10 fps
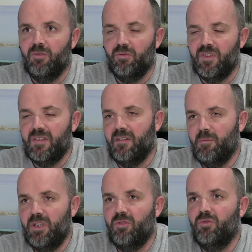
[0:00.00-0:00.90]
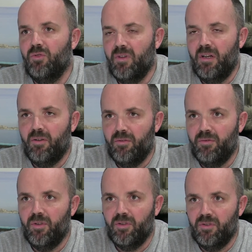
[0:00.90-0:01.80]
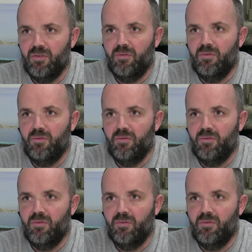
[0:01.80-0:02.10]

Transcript: Donc ça c'est vraiment les deux valeurs fortes